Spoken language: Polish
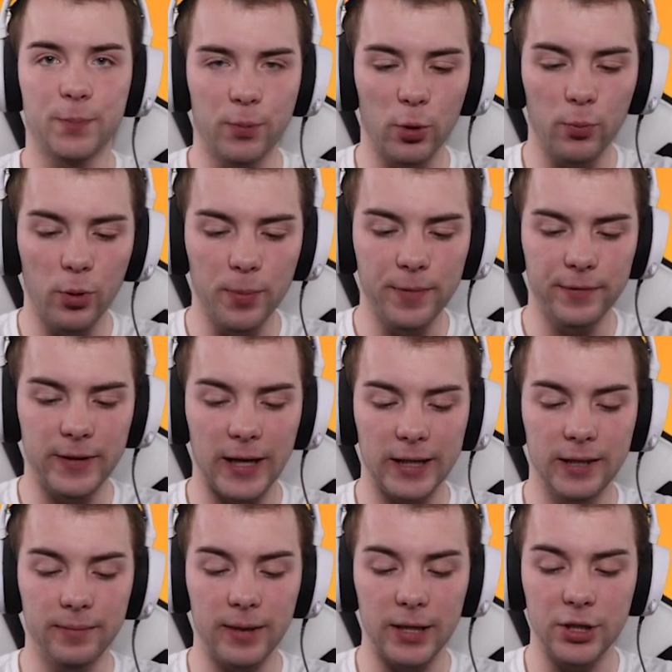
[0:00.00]
Spróbujmy w
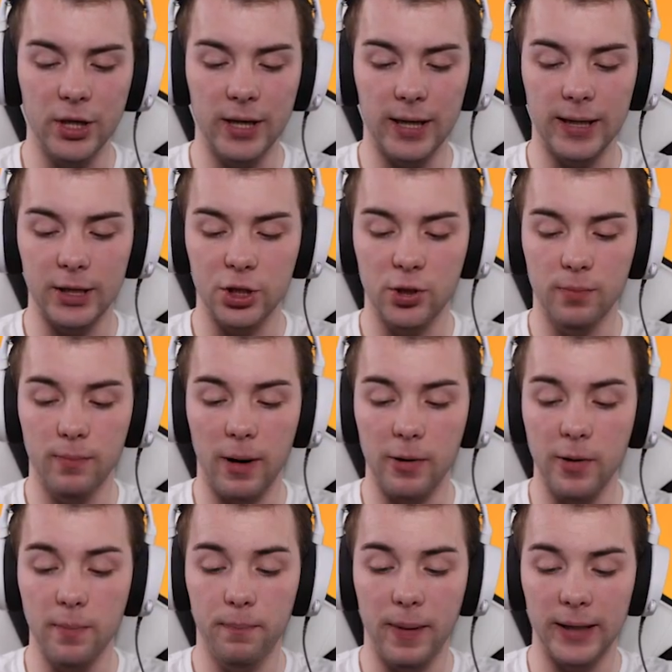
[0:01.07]
takim razie na naszym
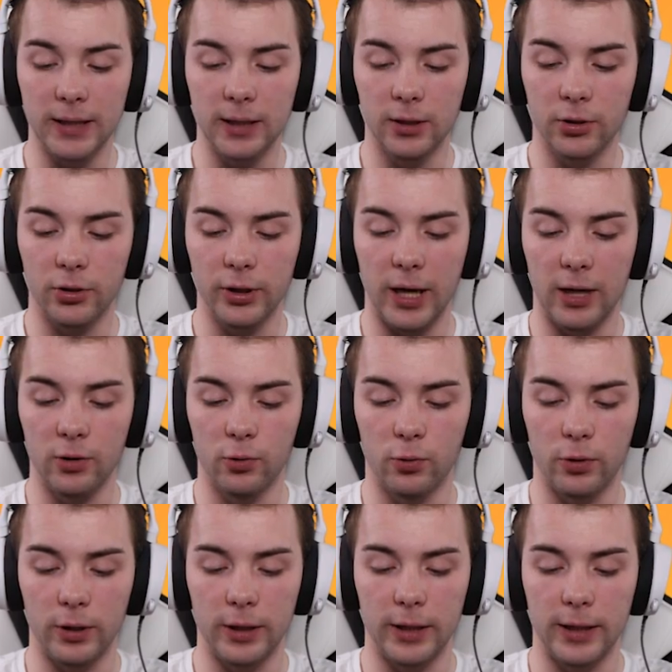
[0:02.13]
małym Battle Royalu
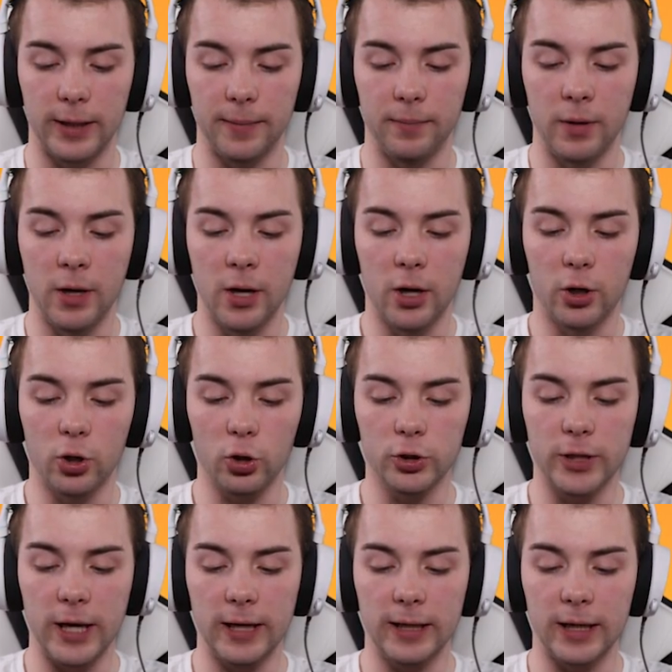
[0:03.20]
e,
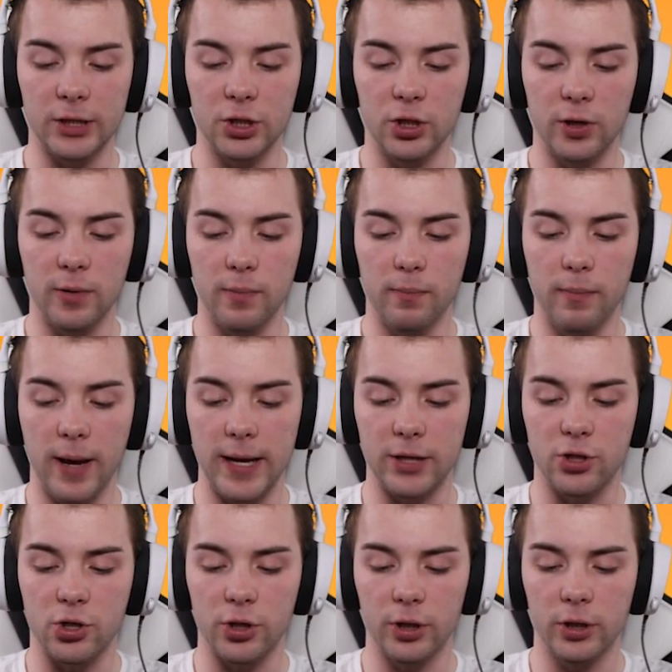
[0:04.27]
rozegrać e,
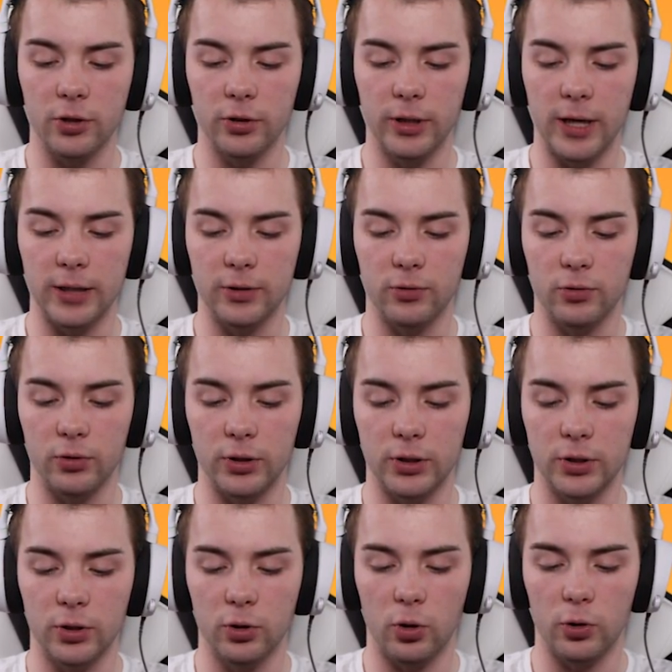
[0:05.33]
meczyk. O Jezu, tu
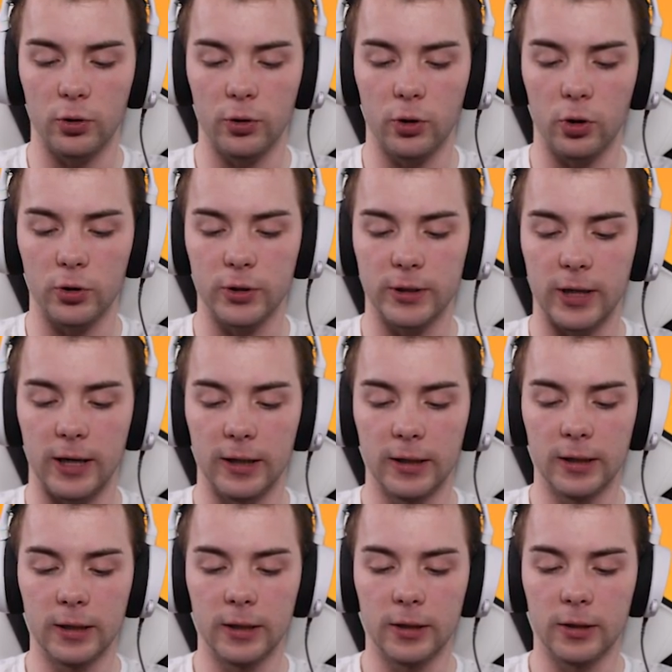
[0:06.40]
jest ro Rossa.
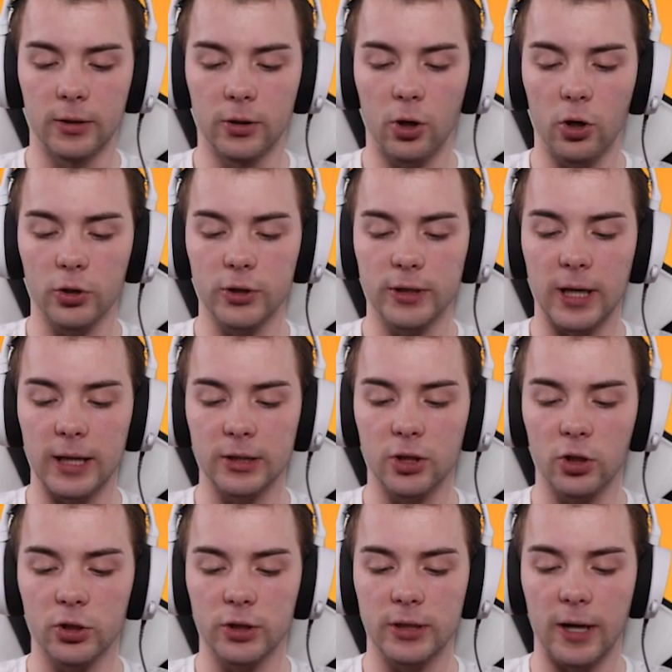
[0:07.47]
Rossa,
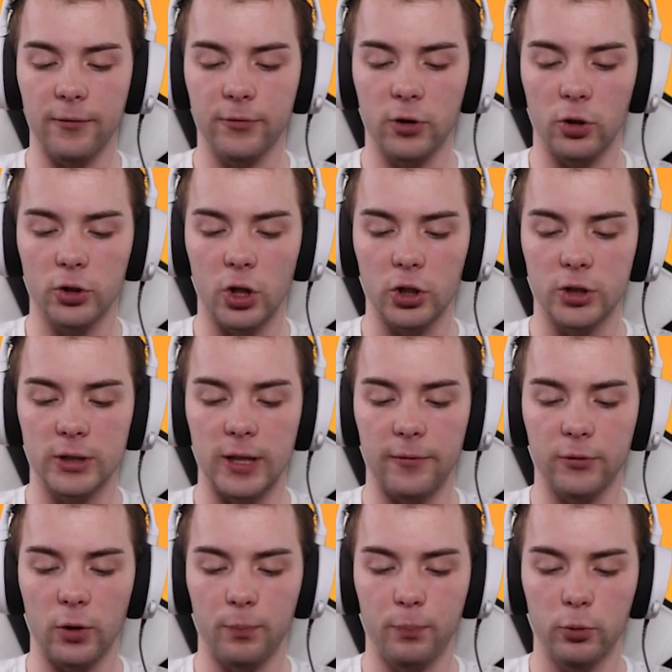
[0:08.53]
zostaw to,
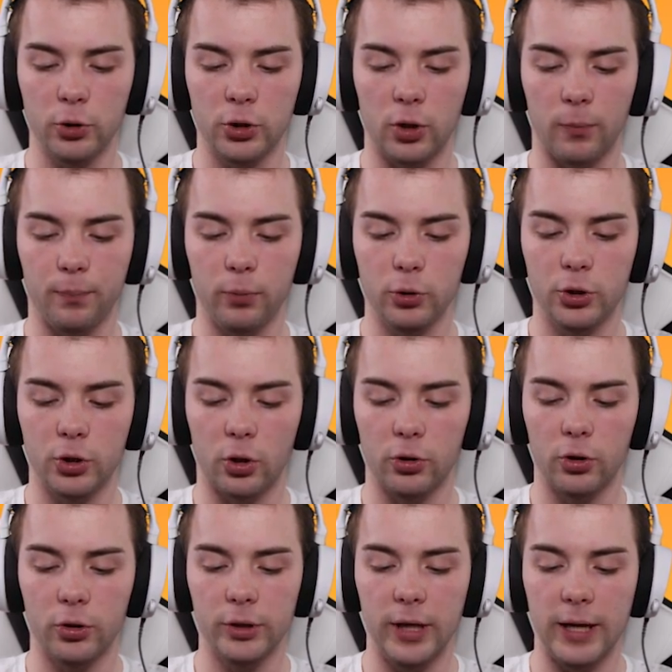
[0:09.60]
zostaw to, puść to, puść to.
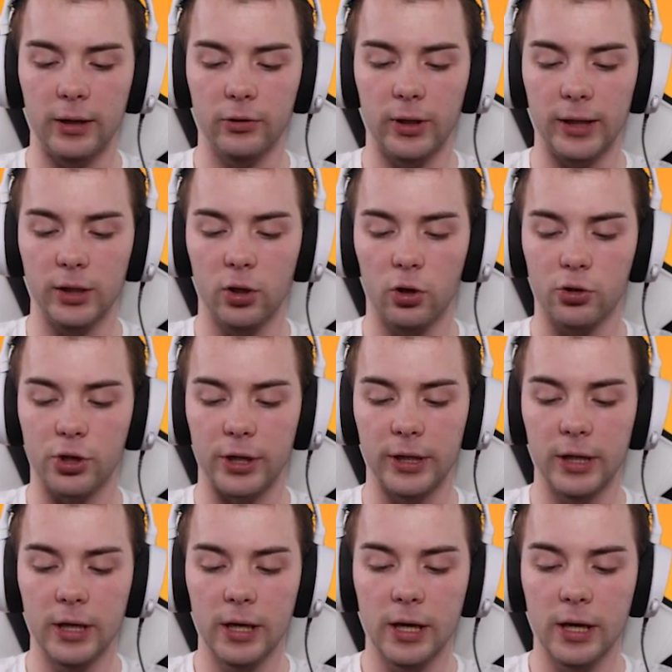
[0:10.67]
No nie, no najgorzej.